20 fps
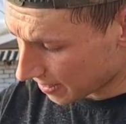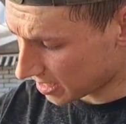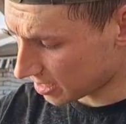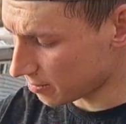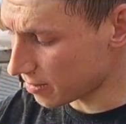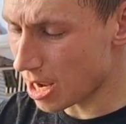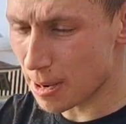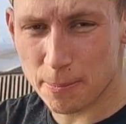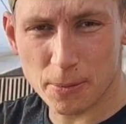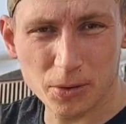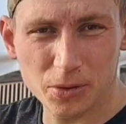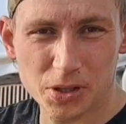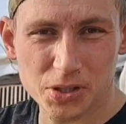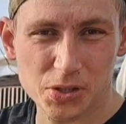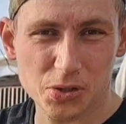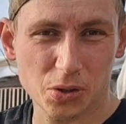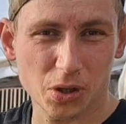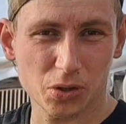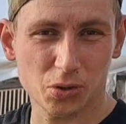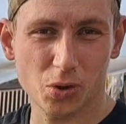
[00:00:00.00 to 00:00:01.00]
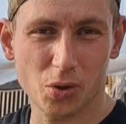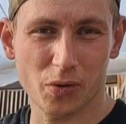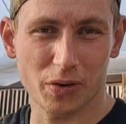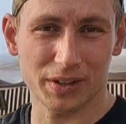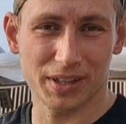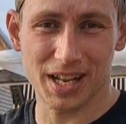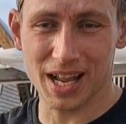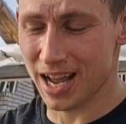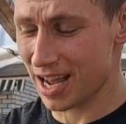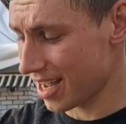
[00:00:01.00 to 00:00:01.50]
земля полностью готова
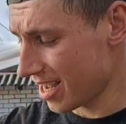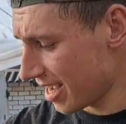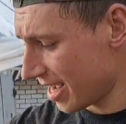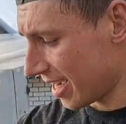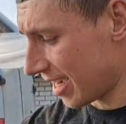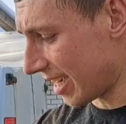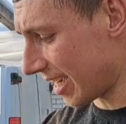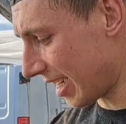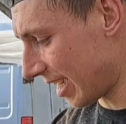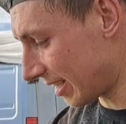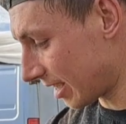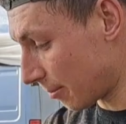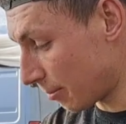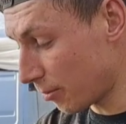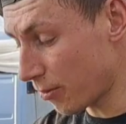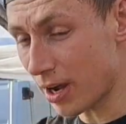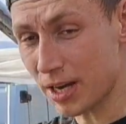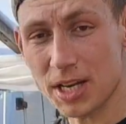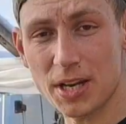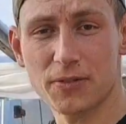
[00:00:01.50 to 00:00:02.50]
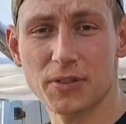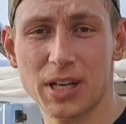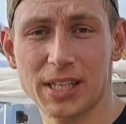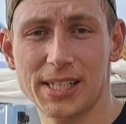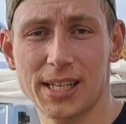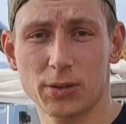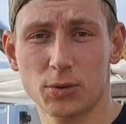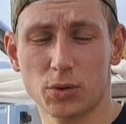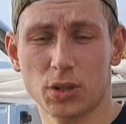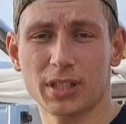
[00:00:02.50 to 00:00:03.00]
для а, набивания в
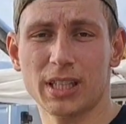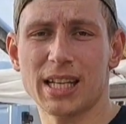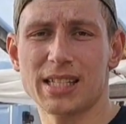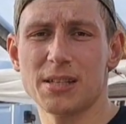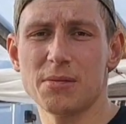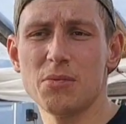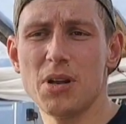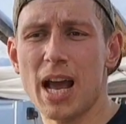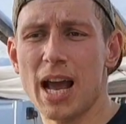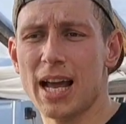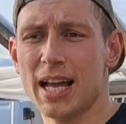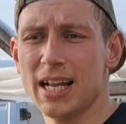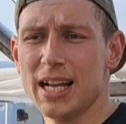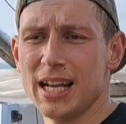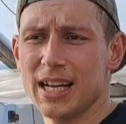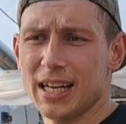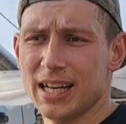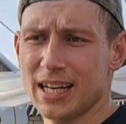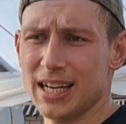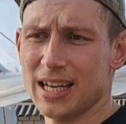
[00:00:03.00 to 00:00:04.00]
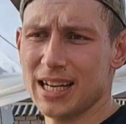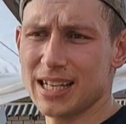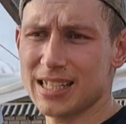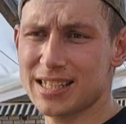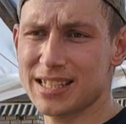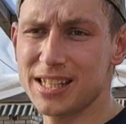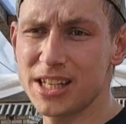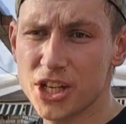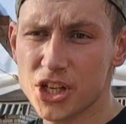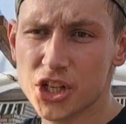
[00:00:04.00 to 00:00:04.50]
кассету. Когда земля а,
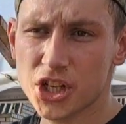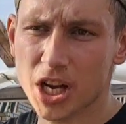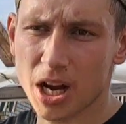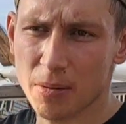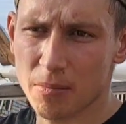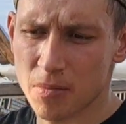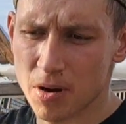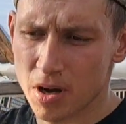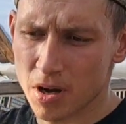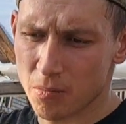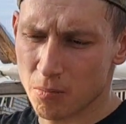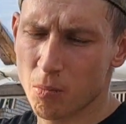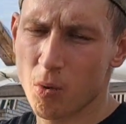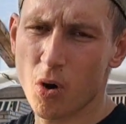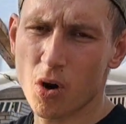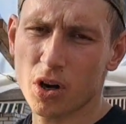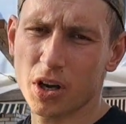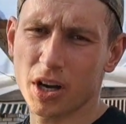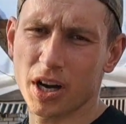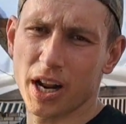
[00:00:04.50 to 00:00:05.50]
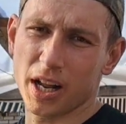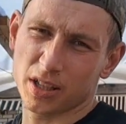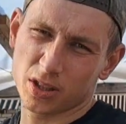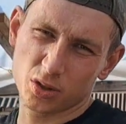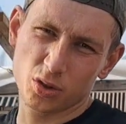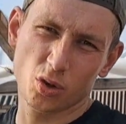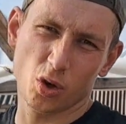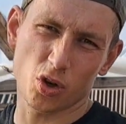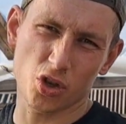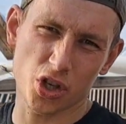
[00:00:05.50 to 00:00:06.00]
слишком мокрая,
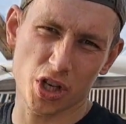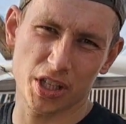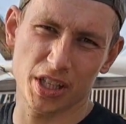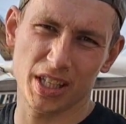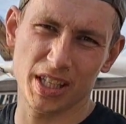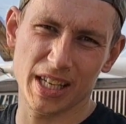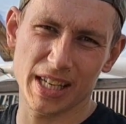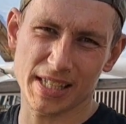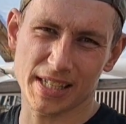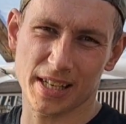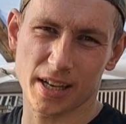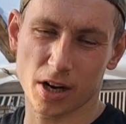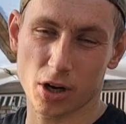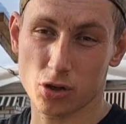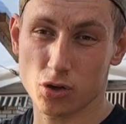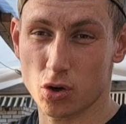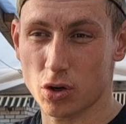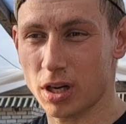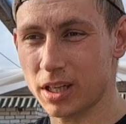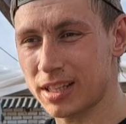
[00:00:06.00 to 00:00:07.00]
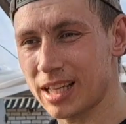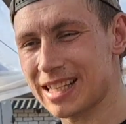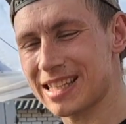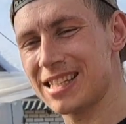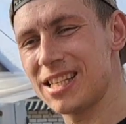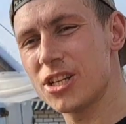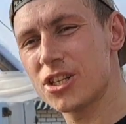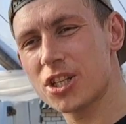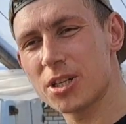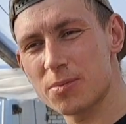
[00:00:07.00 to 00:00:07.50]
тоже не есть хорошо. Когда
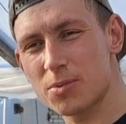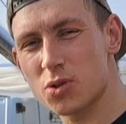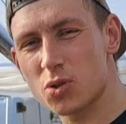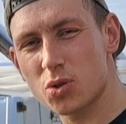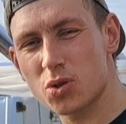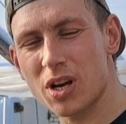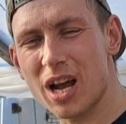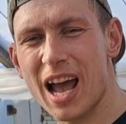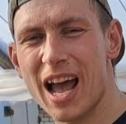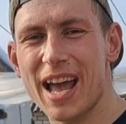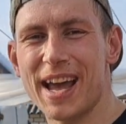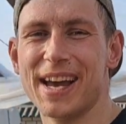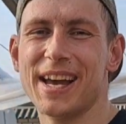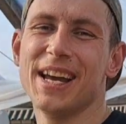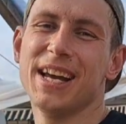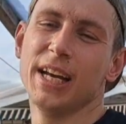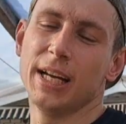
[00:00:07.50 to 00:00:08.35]
слишком сухая,